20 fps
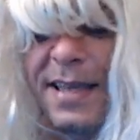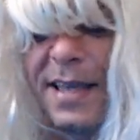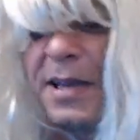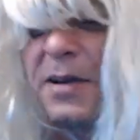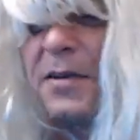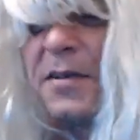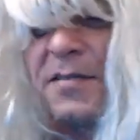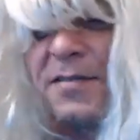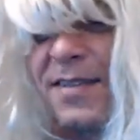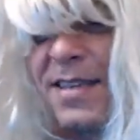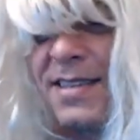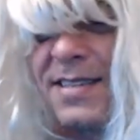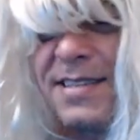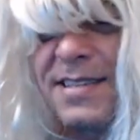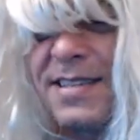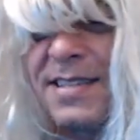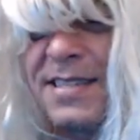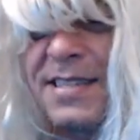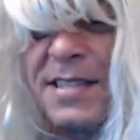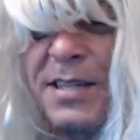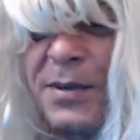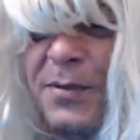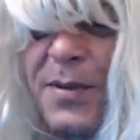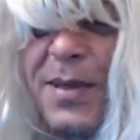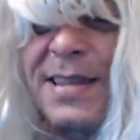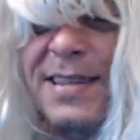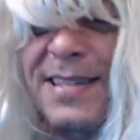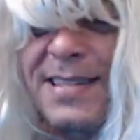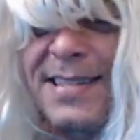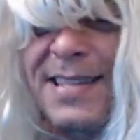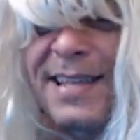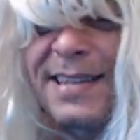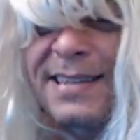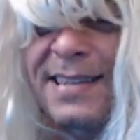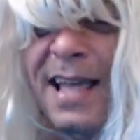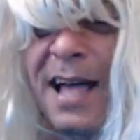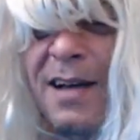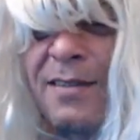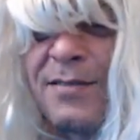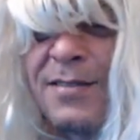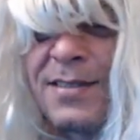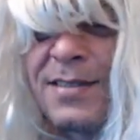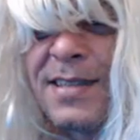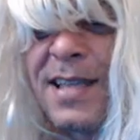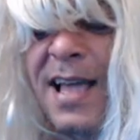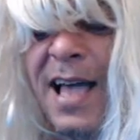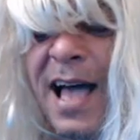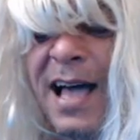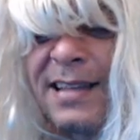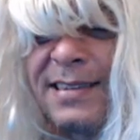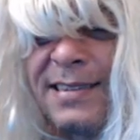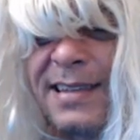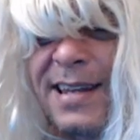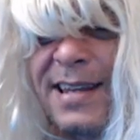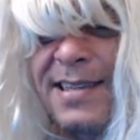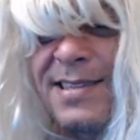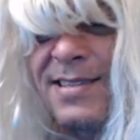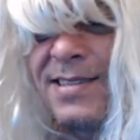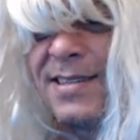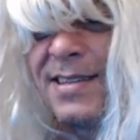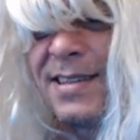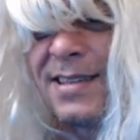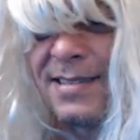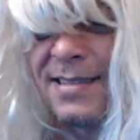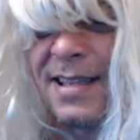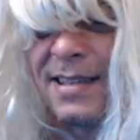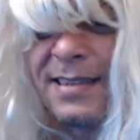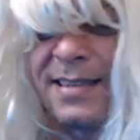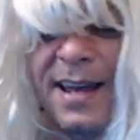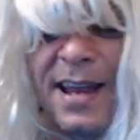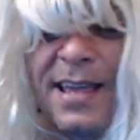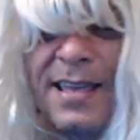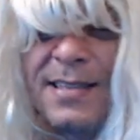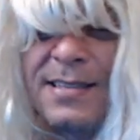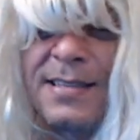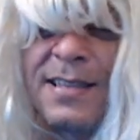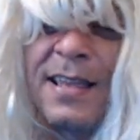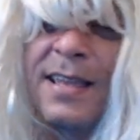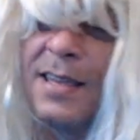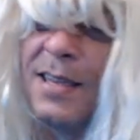Eu investi 50 centavos há três dias atrás